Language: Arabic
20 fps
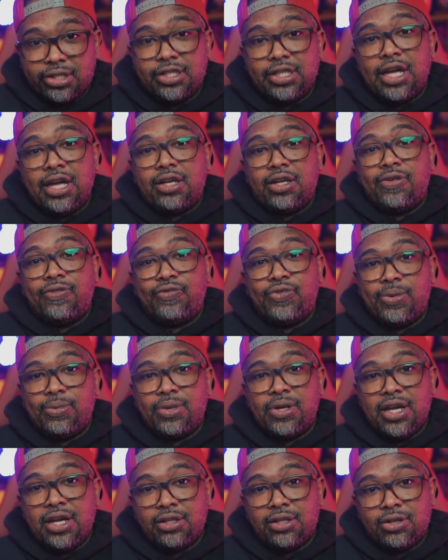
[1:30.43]
تتحكم فيها
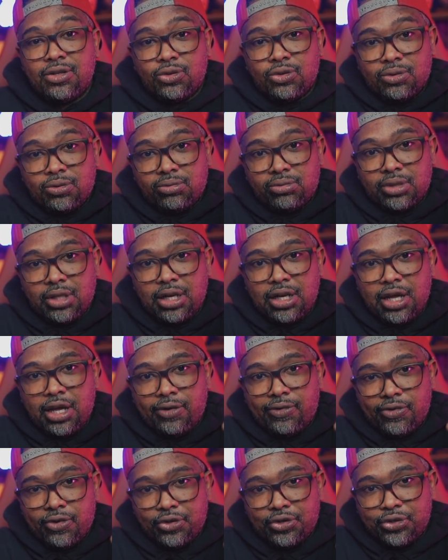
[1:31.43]
من ناحيه انه
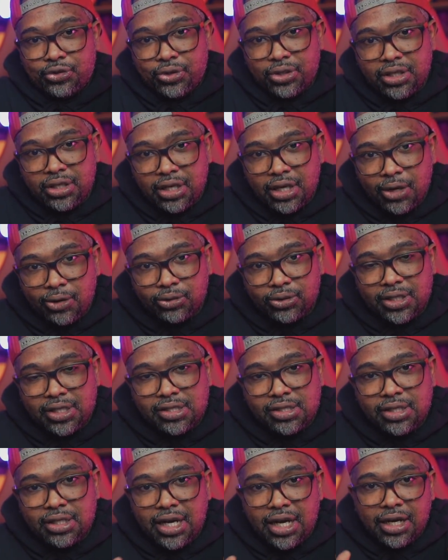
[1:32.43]
تطلعها فوق شويه او
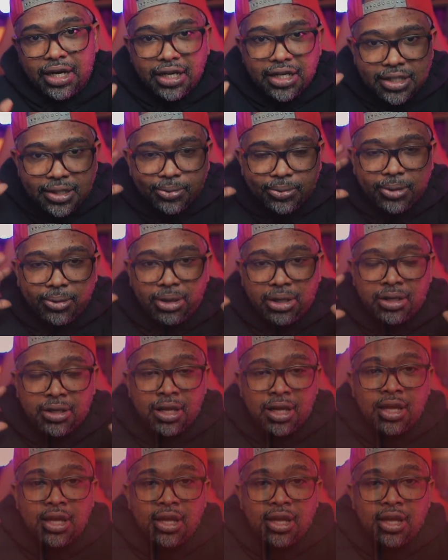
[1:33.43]
تنزلها على حسب طبعا